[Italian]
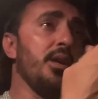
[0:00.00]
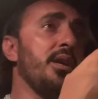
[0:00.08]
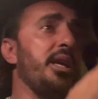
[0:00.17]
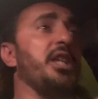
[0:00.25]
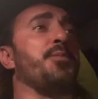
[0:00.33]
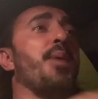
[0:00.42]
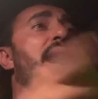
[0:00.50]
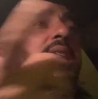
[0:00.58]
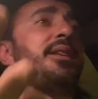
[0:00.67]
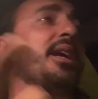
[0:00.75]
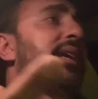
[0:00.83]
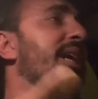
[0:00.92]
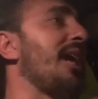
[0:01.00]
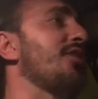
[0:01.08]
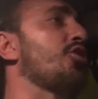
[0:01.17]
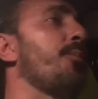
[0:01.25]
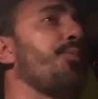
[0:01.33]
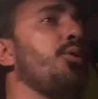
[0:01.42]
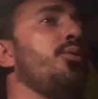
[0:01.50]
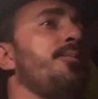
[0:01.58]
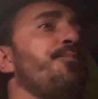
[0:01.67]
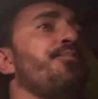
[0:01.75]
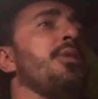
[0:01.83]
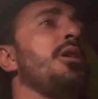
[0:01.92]
in Spagna è il calcio più,
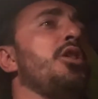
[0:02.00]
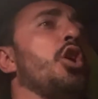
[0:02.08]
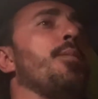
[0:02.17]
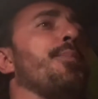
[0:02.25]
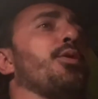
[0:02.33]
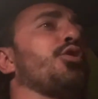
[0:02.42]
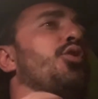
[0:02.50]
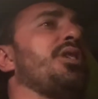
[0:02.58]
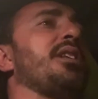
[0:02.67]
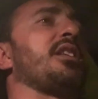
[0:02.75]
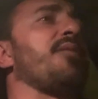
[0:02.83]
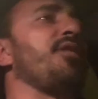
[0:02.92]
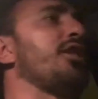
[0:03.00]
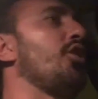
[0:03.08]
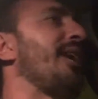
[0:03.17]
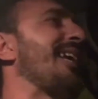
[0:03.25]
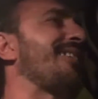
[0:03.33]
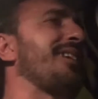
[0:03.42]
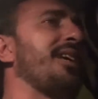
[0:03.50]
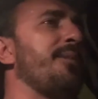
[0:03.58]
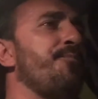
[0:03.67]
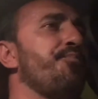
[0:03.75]
come posso dire, tra virgolette,